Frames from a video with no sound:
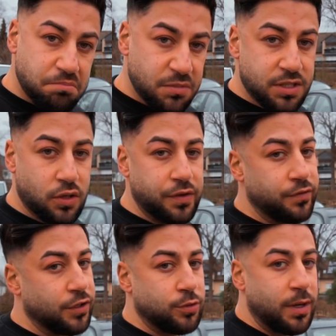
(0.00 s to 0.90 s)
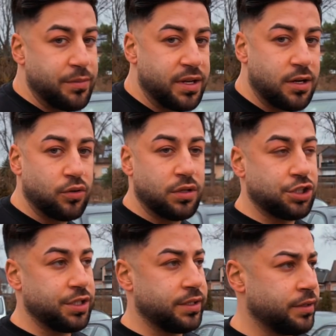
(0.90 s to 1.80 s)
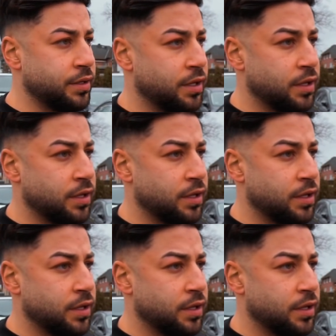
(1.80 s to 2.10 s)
Ist auf jeden Fall schon mal ein mega Unterschied.